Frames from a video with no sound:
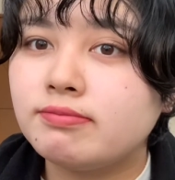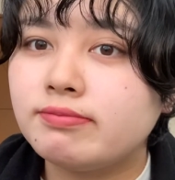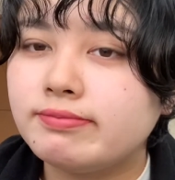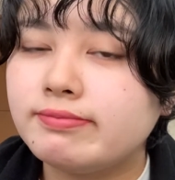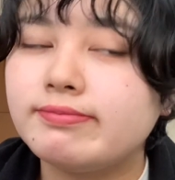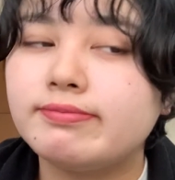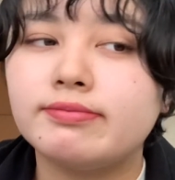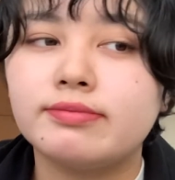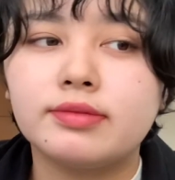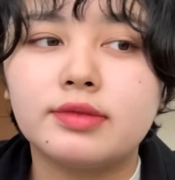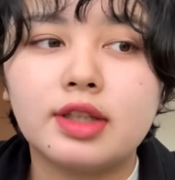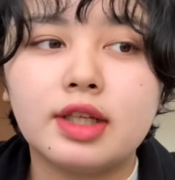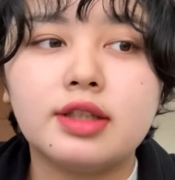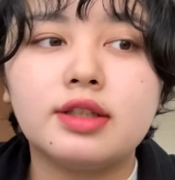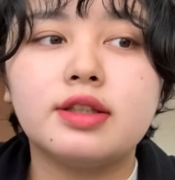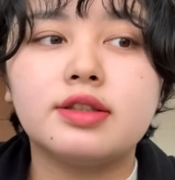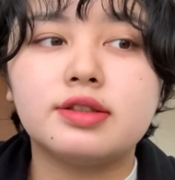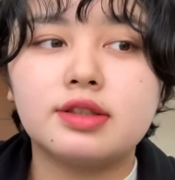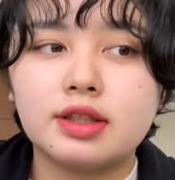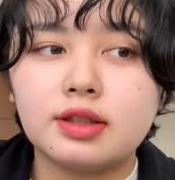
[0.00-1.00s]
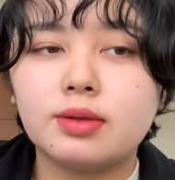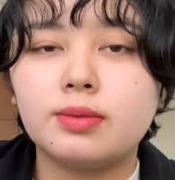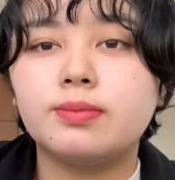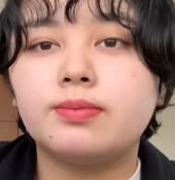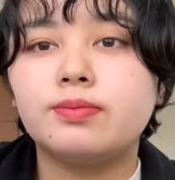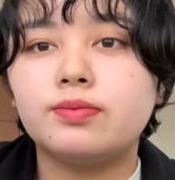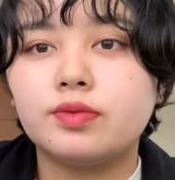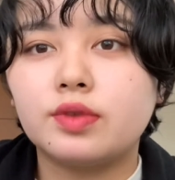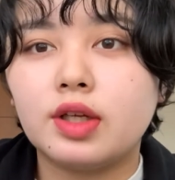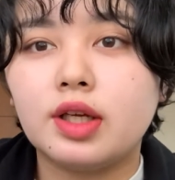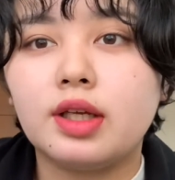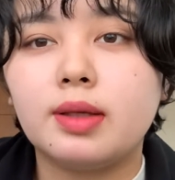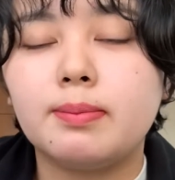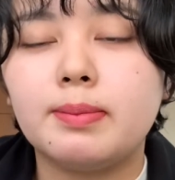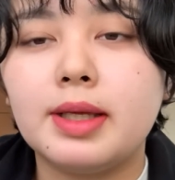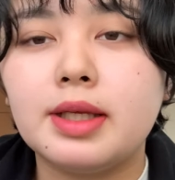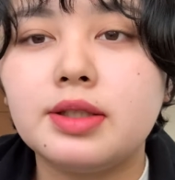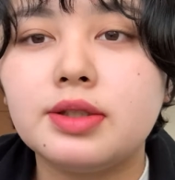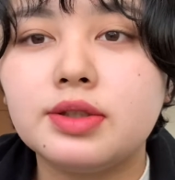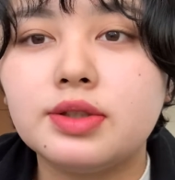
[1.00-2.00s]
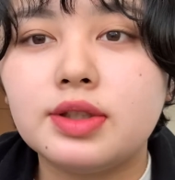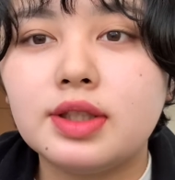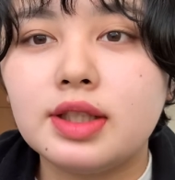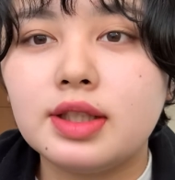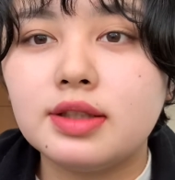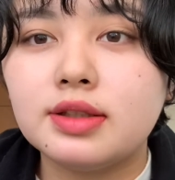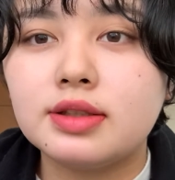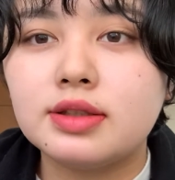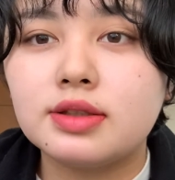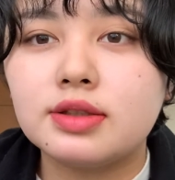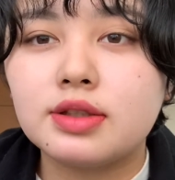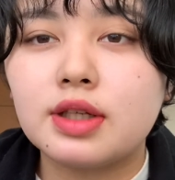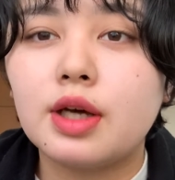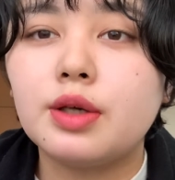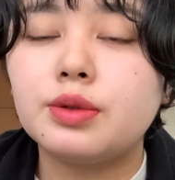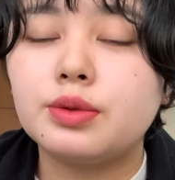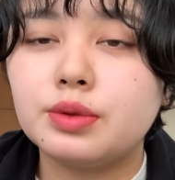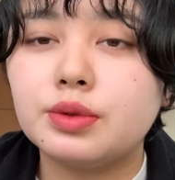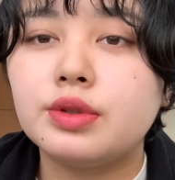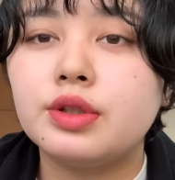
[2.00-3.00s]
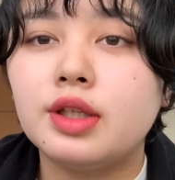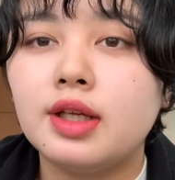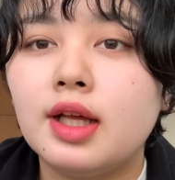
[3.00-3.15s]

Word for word: うんないんですけど、はい、ベースに使う